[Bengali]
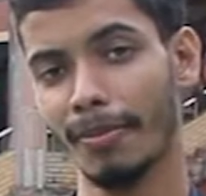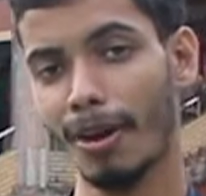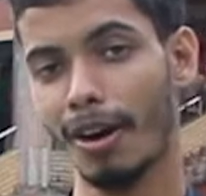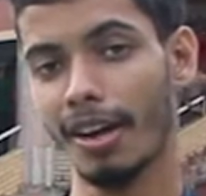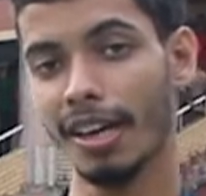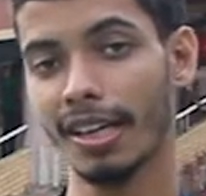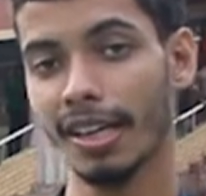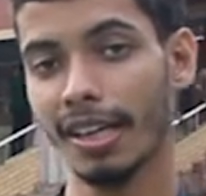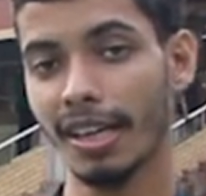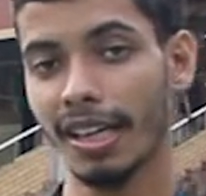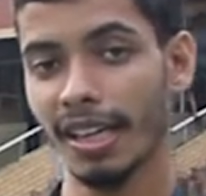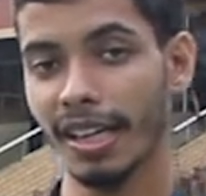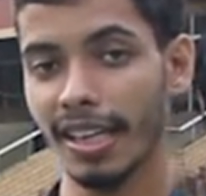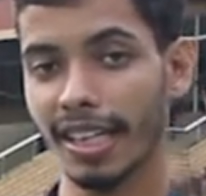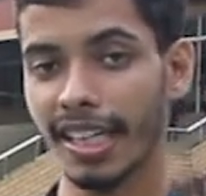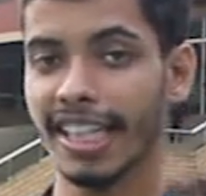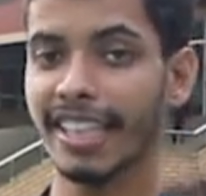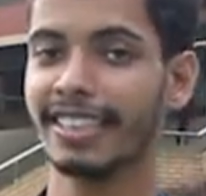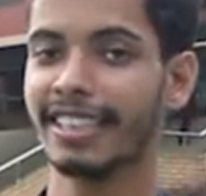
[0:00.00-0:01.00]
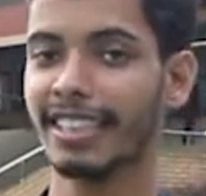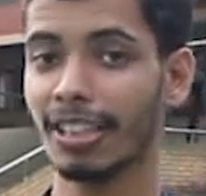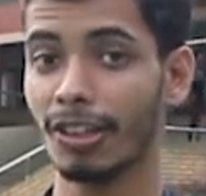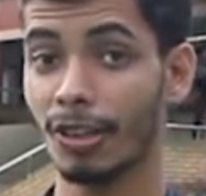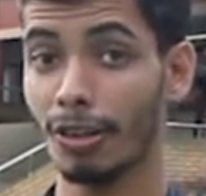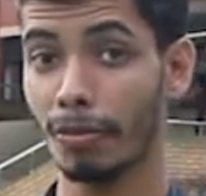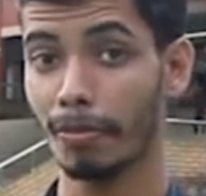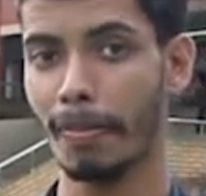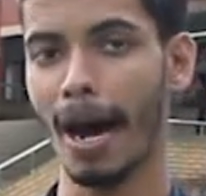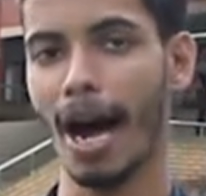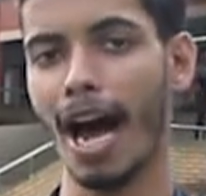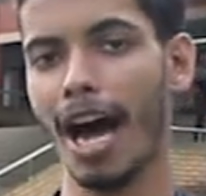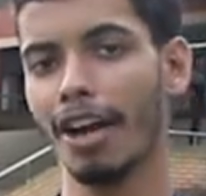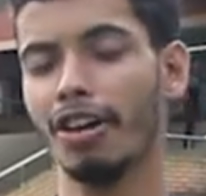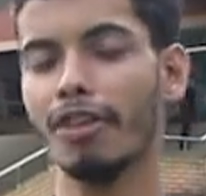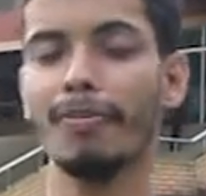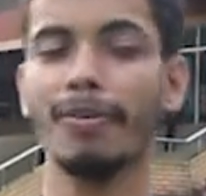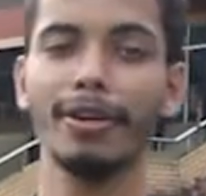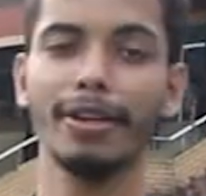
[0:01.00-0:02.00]
এবং এর থেকে খুব
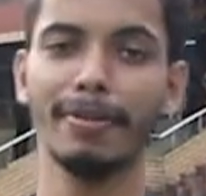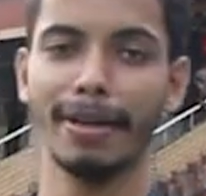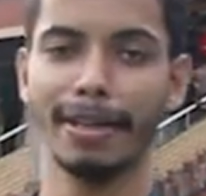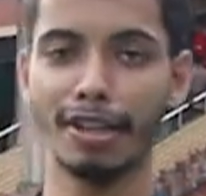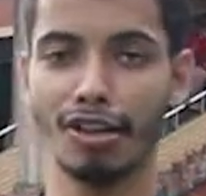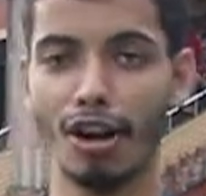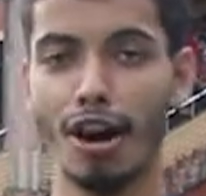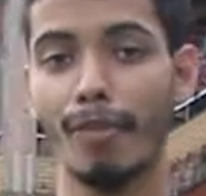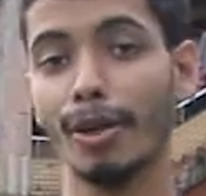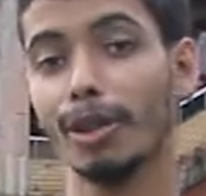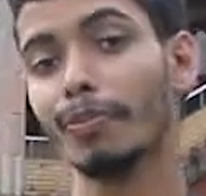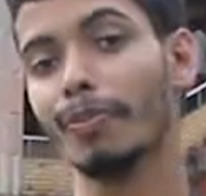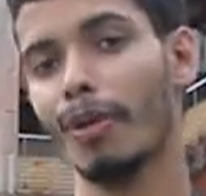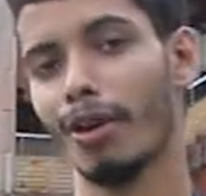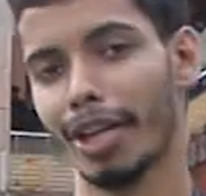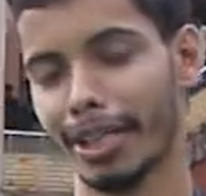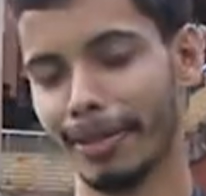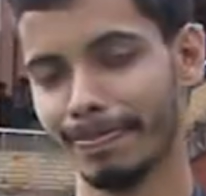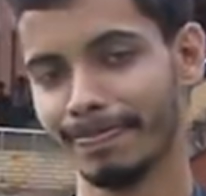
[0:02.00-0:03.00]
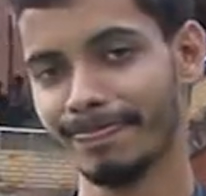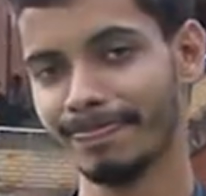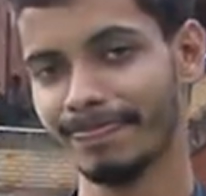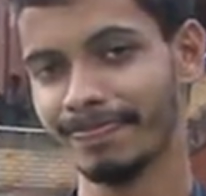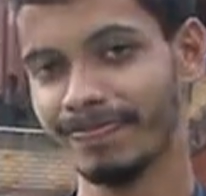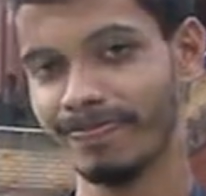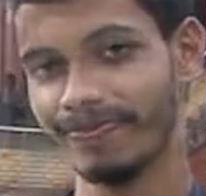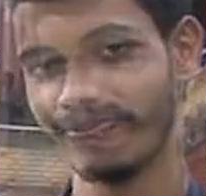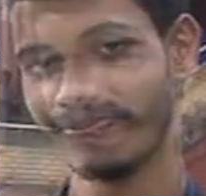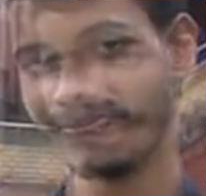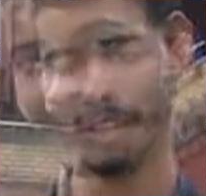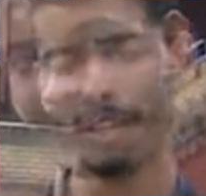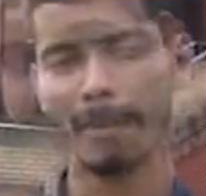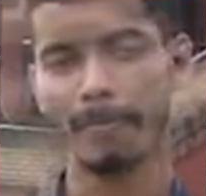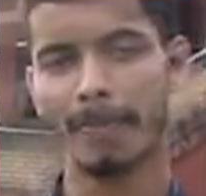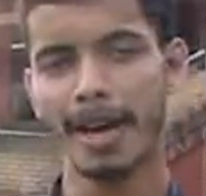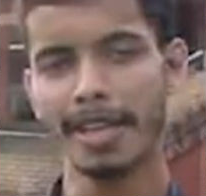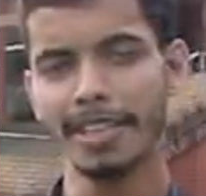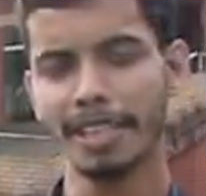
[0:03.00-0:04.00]
ভালো পরিমাণ কমন পড়ে
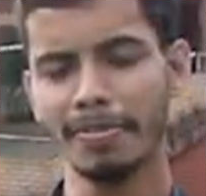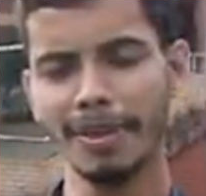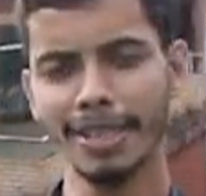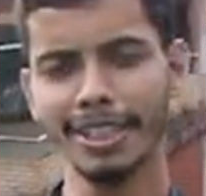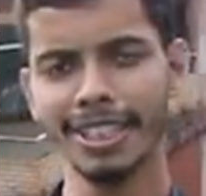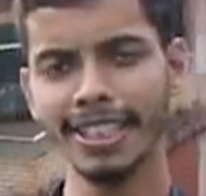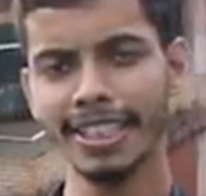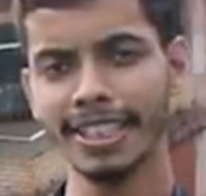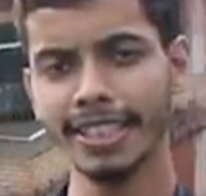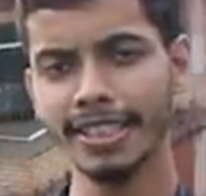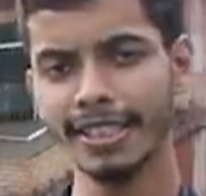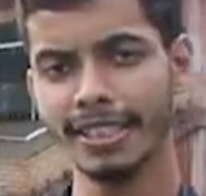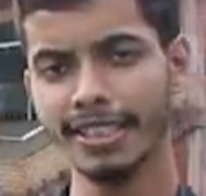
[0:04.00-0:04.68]
পাশাপাশি